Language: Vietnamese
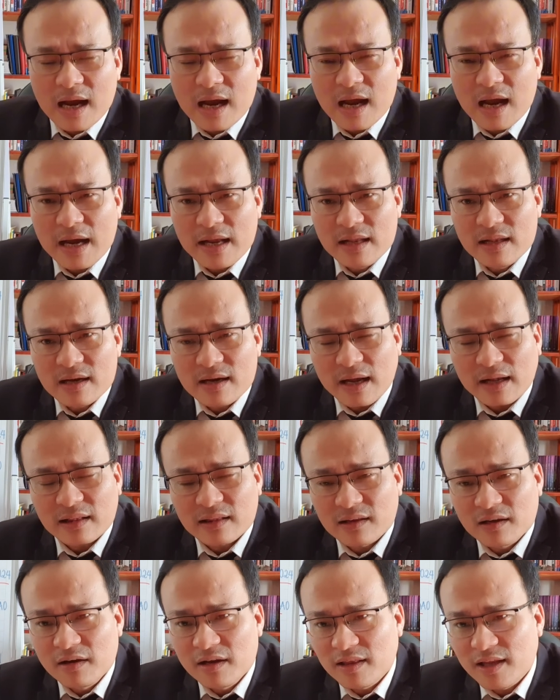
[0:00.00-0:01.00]
kênh rạch
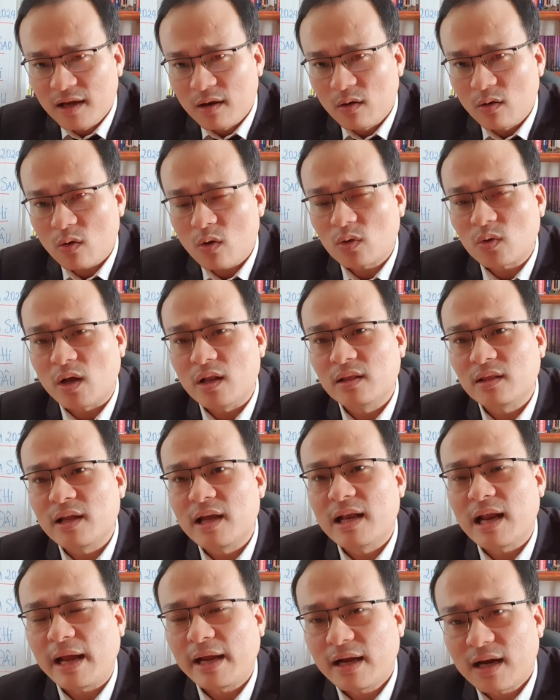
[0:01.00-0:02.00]
tưới tiêu nó có thuận
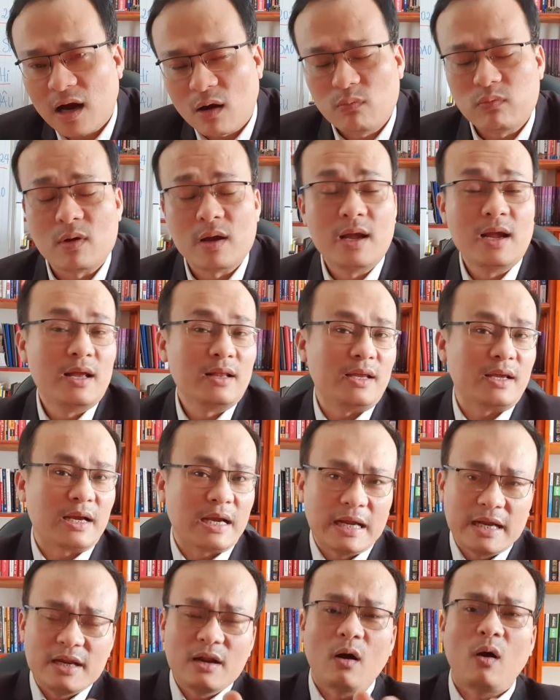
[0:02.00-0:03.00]
tiện hay không thì
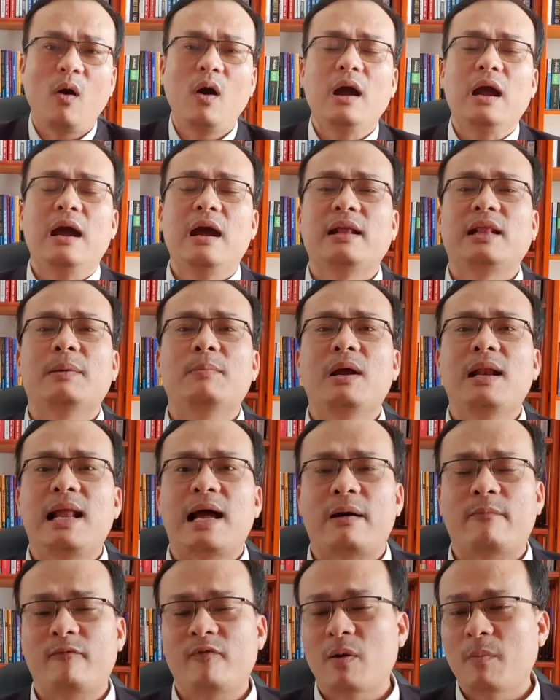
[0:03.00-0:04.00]
khi đó người ta mới
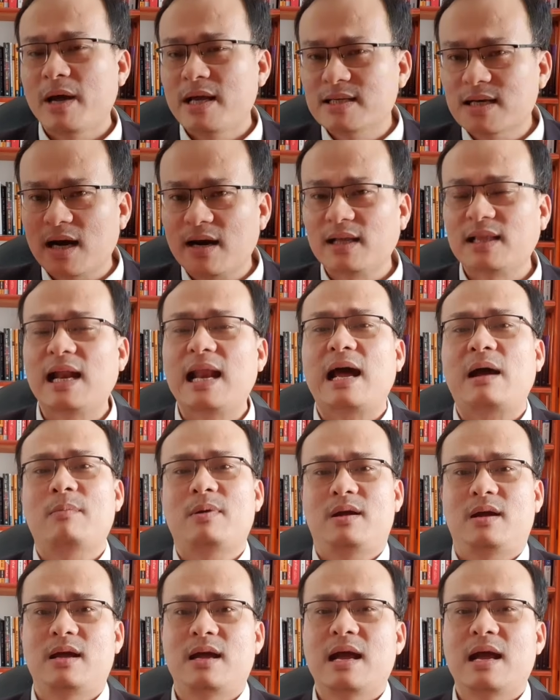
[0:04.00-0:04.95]
làm và bây giờ người ta làm ấy